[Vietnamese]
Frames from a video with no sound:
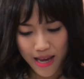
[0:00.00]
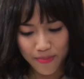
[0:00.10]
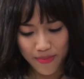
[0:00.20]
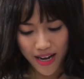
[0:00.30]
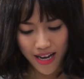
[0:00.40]

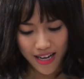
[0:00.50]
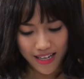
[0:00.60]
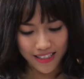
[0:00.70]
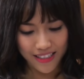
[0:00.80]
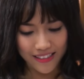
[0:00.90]
Em à,
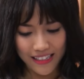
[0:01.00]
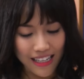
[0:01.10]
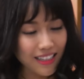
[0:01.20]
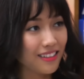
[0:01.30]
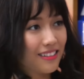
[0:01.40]
gửi
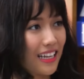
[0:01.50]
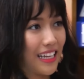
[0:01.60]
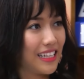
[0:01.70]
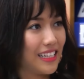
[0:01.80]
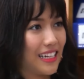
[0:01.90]
lá thư
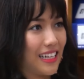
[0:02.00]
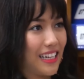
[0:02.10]
này